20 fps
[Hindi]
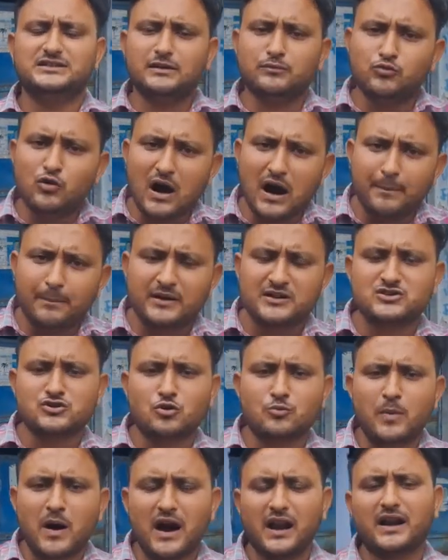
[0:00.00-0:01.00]
जब वहाँ पर
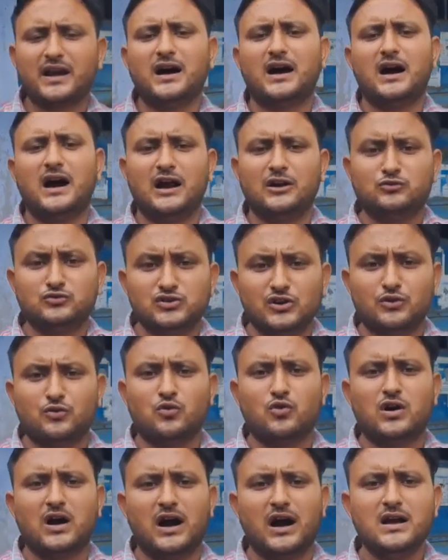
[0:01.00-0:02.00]
चौपाल का आयोजन
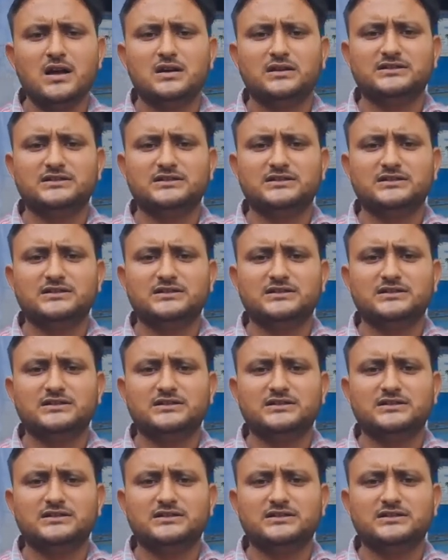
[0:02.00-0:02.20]
होगा